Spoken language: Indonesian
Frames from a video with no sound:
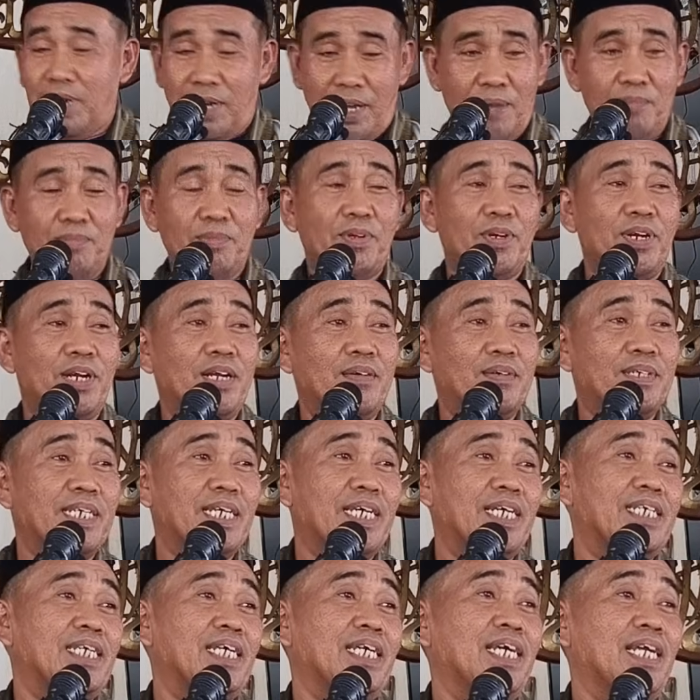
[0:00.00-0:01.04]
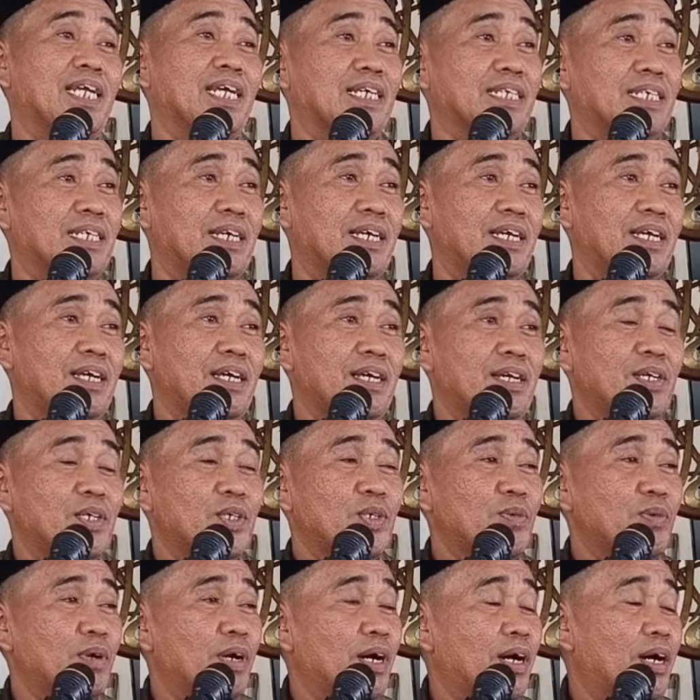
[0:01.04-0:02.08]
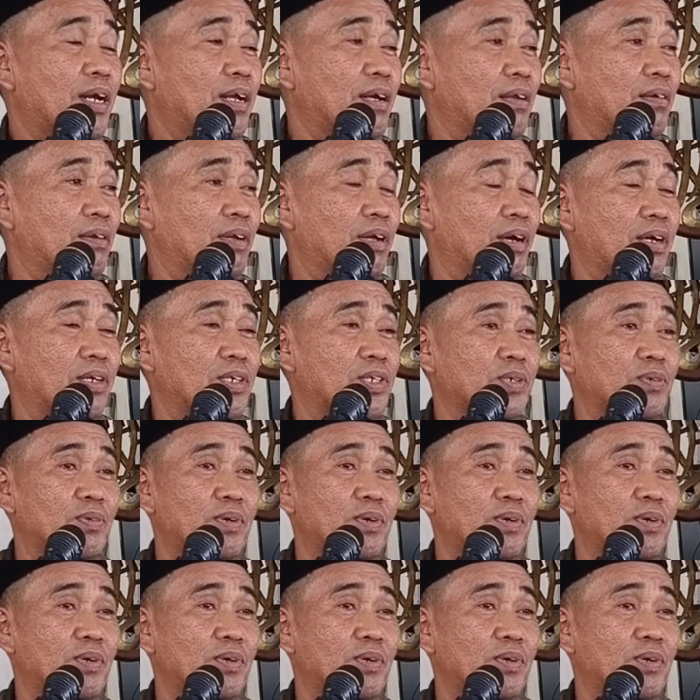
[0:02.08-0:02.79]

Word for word: Alhamdulillah masih kisikirin kasih. Subhanallah